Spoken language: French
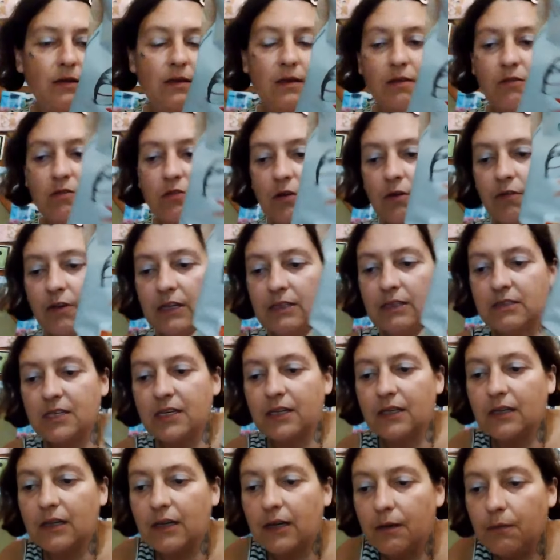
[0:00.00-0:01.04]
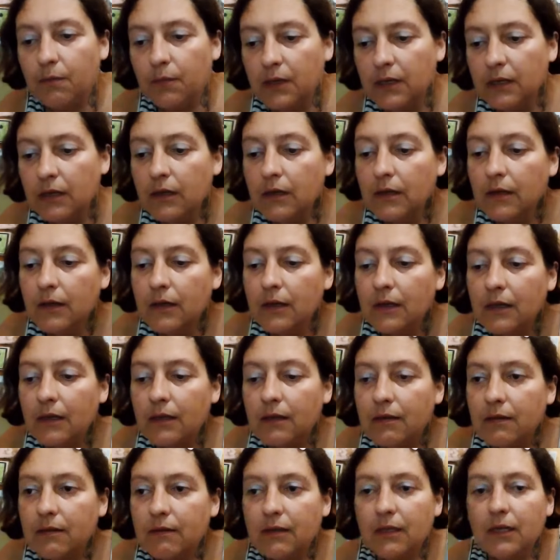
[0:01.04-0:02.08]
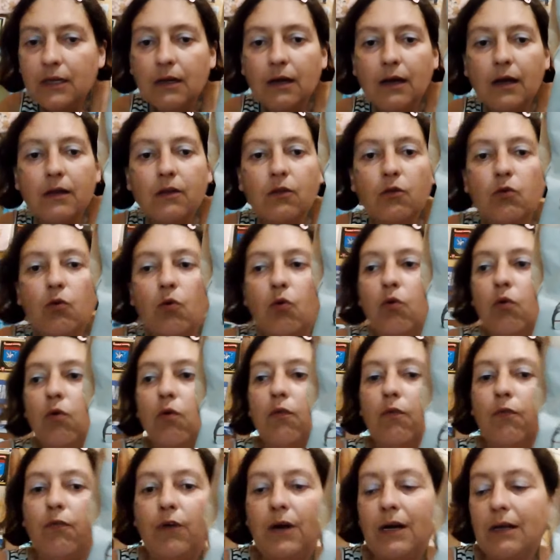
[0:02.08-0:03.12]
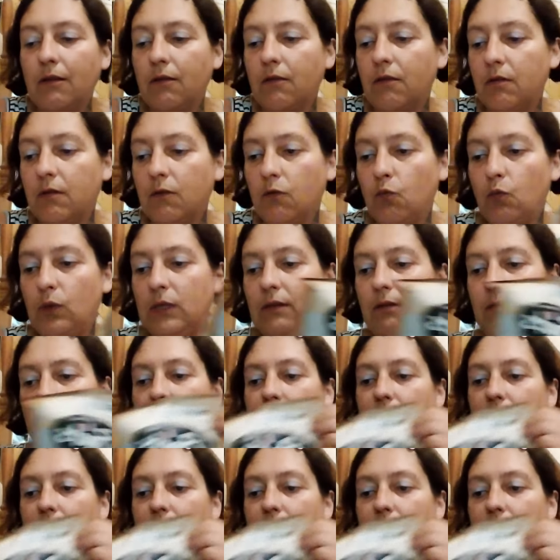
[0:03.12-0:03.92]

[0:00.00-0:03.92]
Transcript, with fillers: Il y a 125 grammes et c'est 1,28€.